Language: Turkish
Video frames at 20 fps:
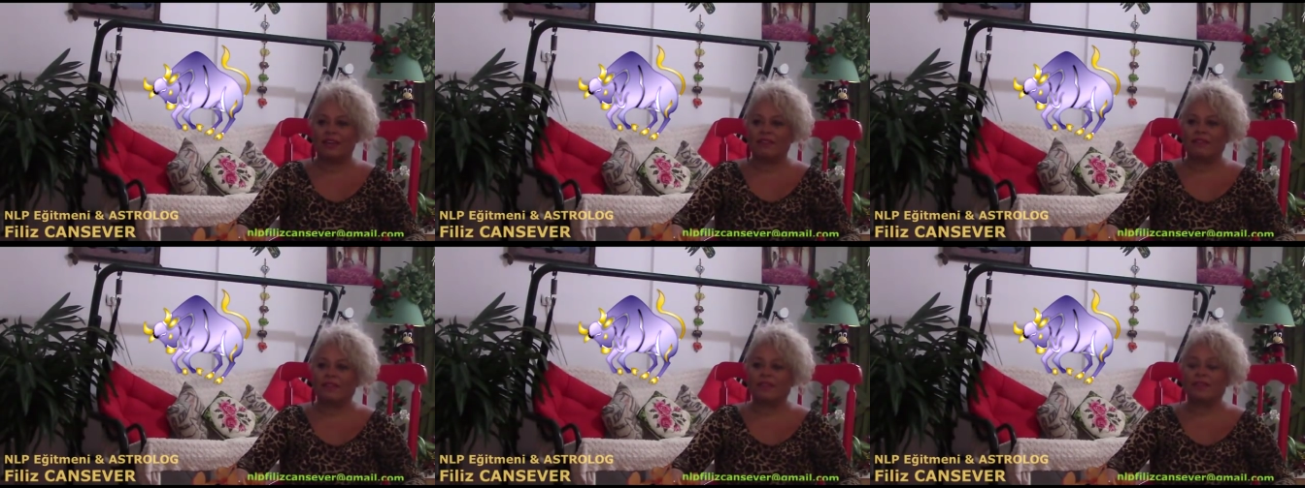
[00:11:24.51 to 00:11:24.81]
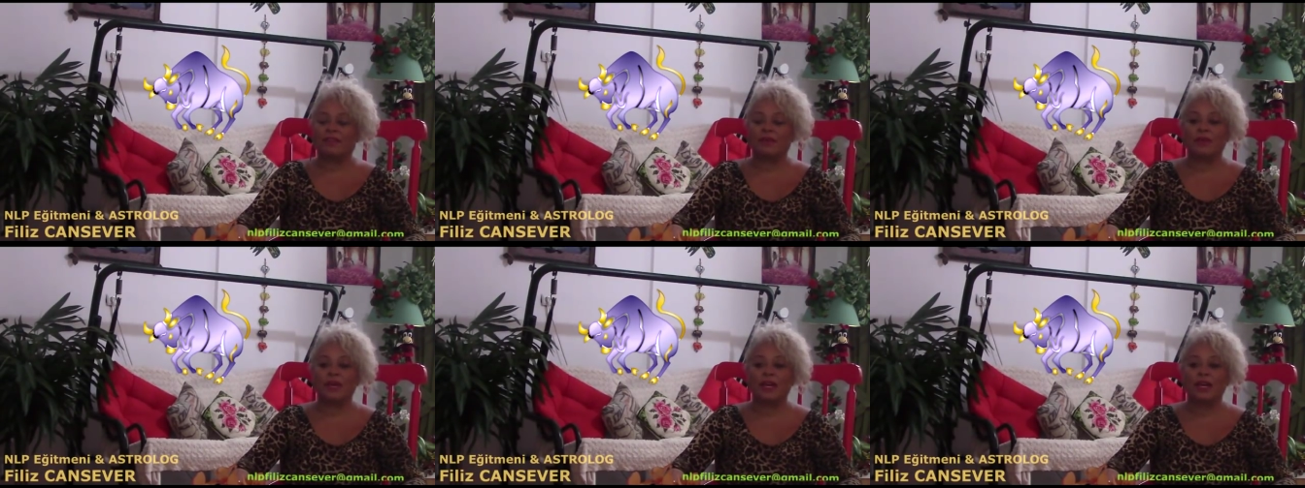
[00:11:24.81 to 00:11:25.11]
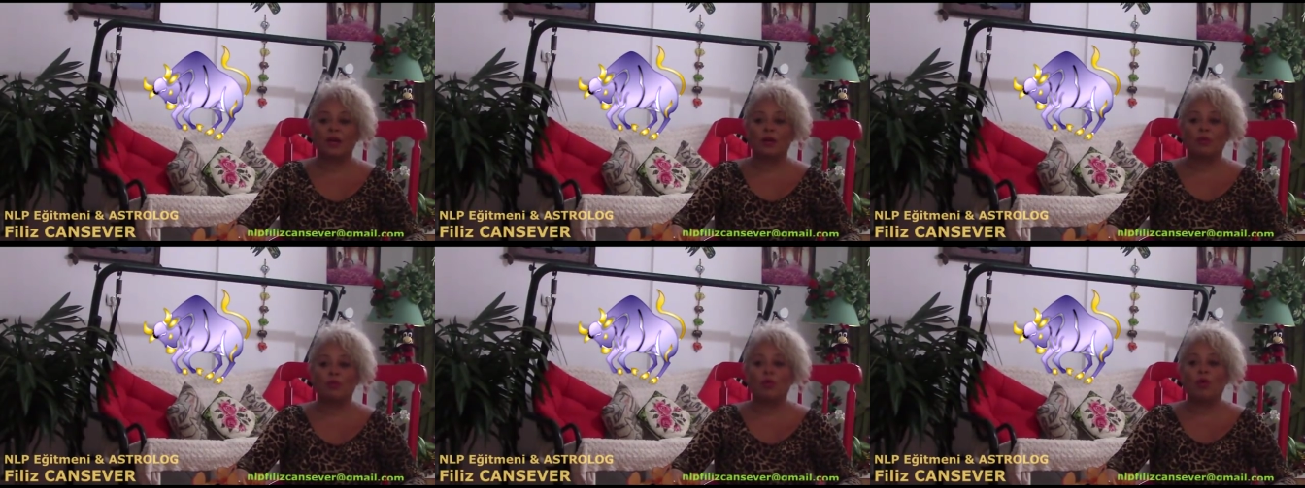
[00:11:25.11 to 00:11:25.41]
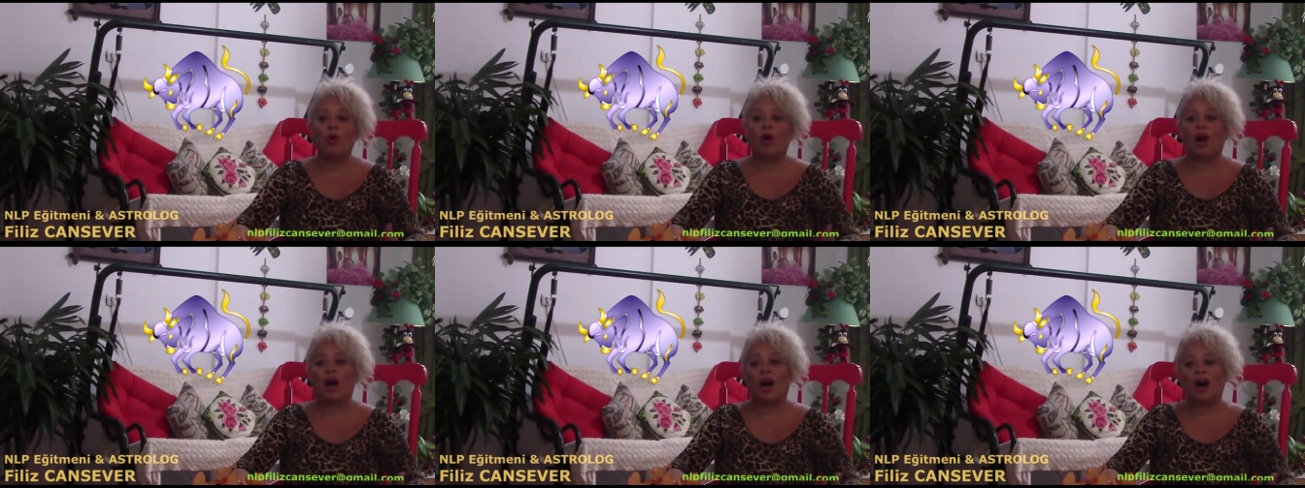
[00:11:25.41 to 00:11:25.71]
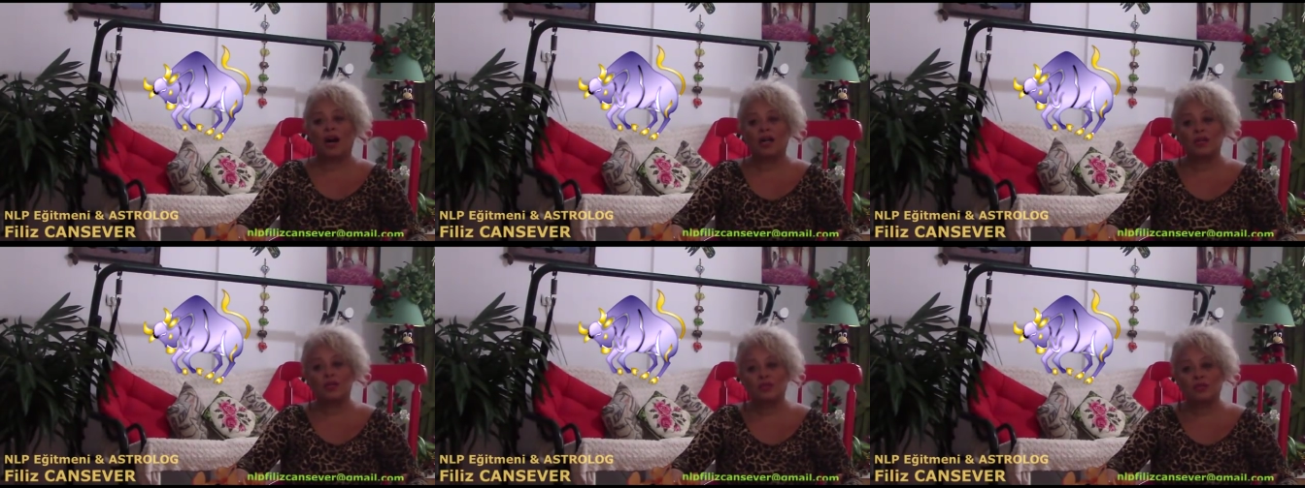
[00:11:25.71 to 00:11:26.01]
ve tabii bu
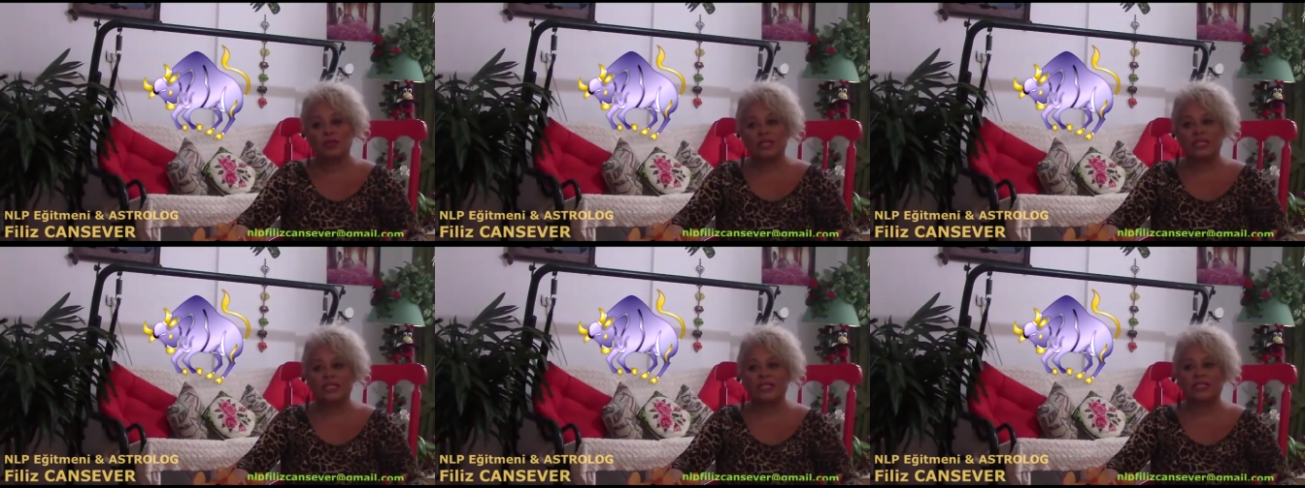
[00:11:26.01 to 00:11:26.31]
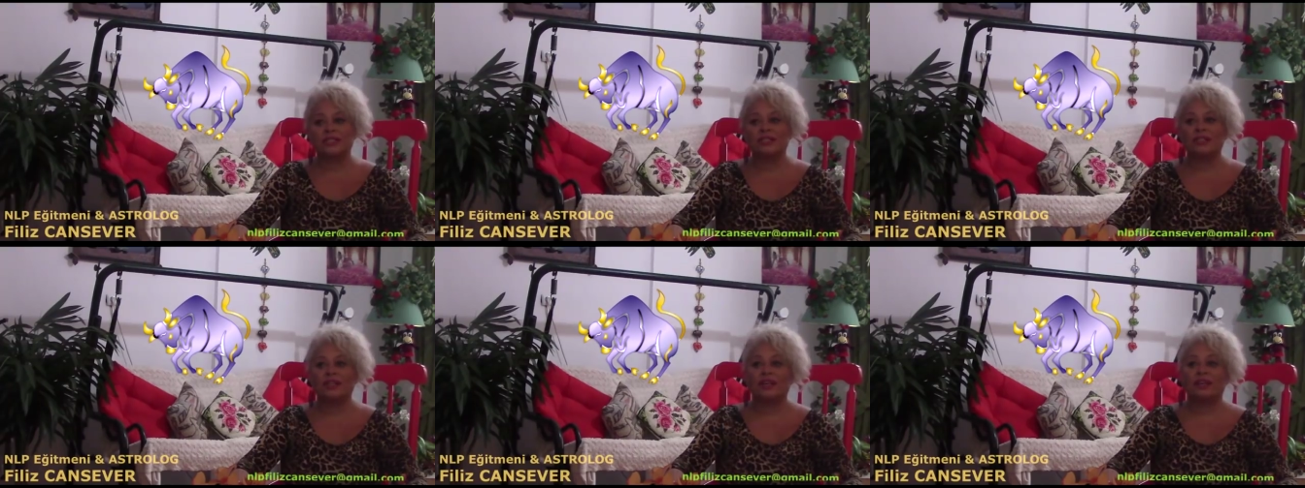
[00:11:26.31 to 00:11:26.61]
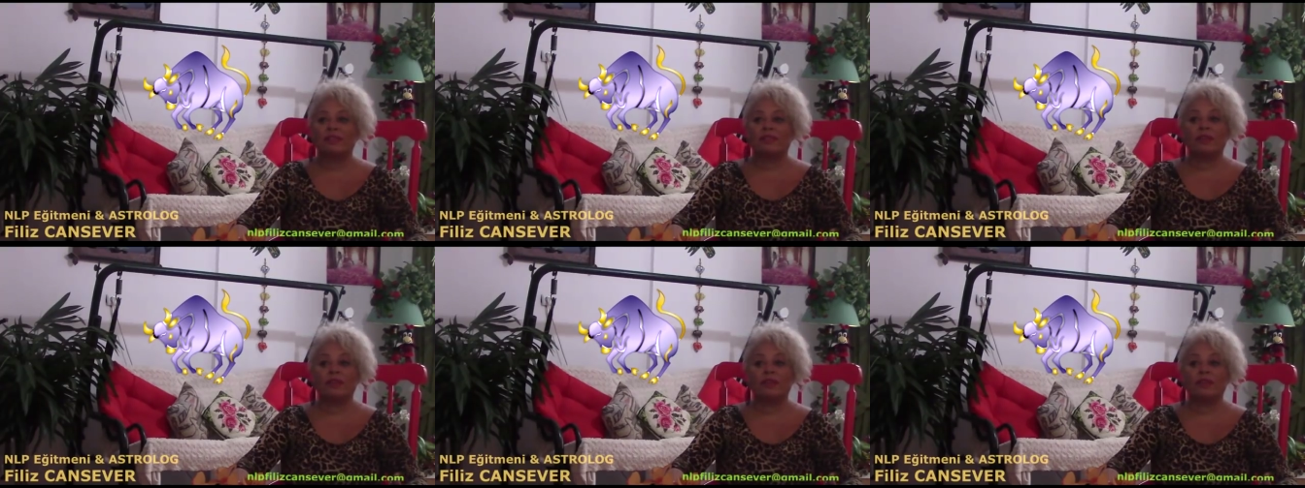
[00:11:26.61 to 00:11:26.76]
arzuların